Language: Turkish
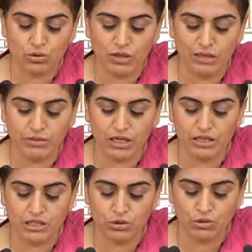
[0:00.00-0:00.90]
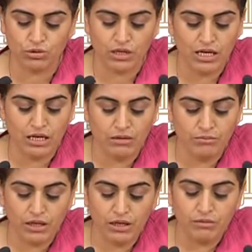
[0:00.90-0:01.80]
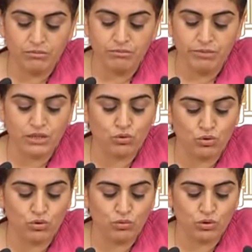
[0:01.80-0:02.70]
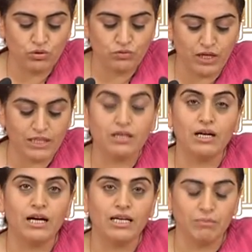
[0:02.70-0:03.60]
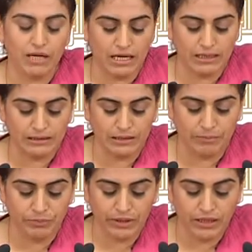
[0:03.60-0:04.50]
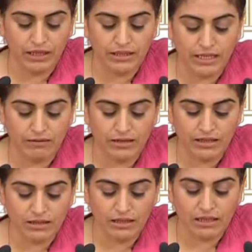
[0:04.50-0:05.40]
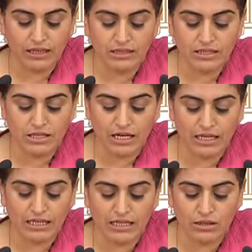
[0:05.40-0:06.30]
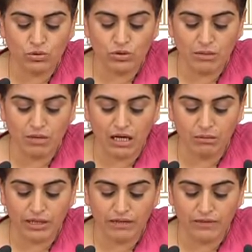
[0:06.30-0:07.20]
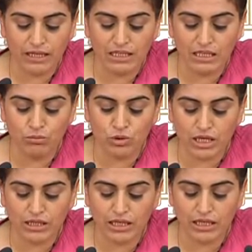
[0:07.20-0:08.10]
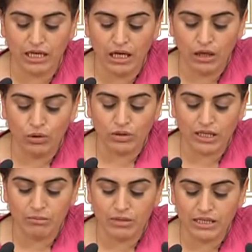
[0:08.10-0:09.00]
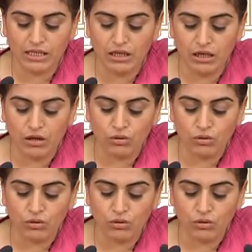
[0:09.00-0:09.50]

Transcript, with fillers: bir söylemi geliştiriyor. Bir sözümüz var Aile Bakanlığına. Devlet kadın cinayetlerini gündeme almayan ve etkili mücadele yöntemleri